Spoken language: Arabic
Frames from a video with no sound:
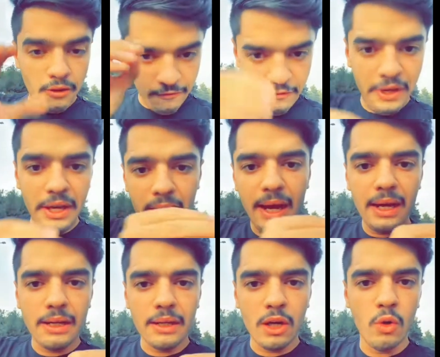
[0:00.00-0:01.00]
في هناك
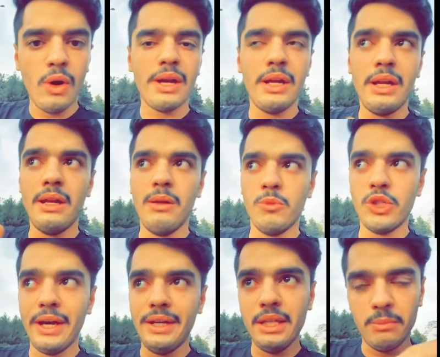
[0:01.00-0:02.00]
إخواننا
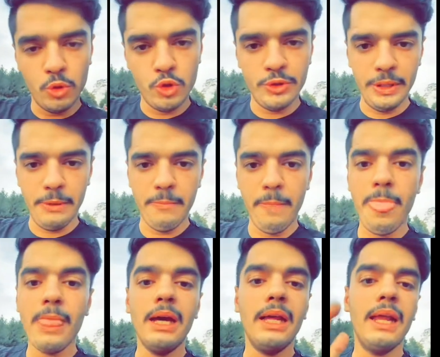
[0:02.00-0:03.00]
المجاهدين موجودين
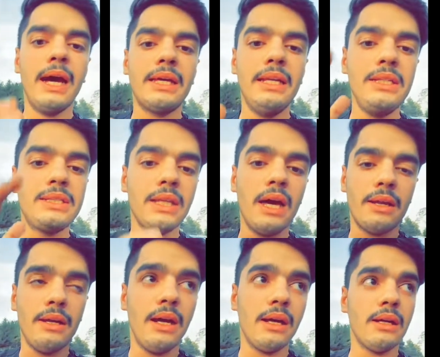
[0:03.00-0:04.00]
لكن إيش صار
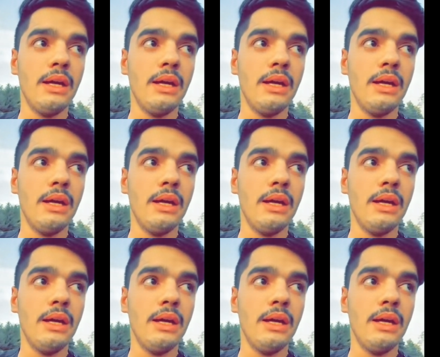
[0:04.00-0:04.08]
هناك